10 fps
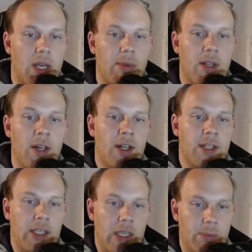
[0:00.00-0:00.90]
Aber
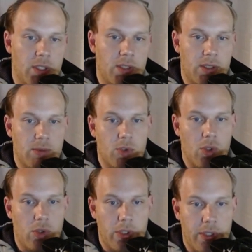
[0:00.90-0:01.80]
gebt diesem
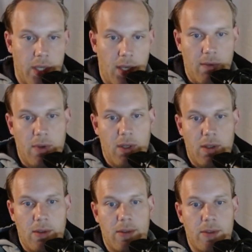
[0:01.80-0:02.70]
Trollen einfach,
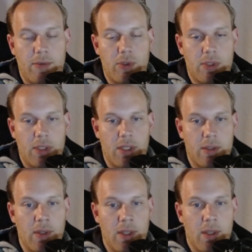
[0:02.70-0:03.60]
äh, würde ich
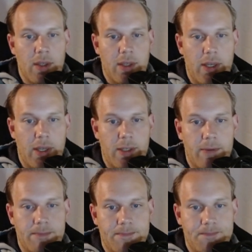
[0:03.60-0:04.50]
sagen, keinen